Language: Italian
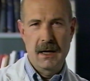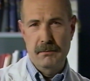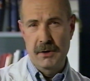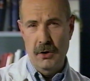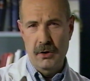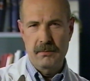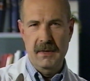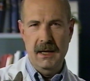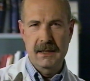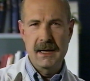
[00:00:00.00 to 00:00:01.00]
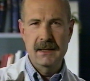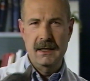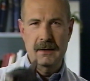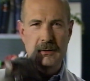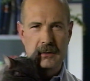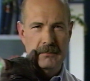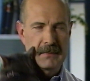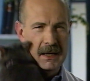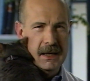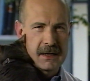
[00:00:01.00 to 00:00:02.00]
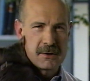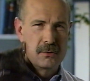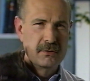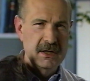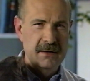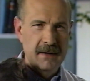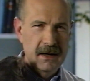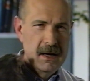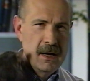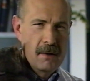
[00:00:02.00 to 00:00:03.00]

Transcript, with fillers: abnorme e dati in maniera esclusiva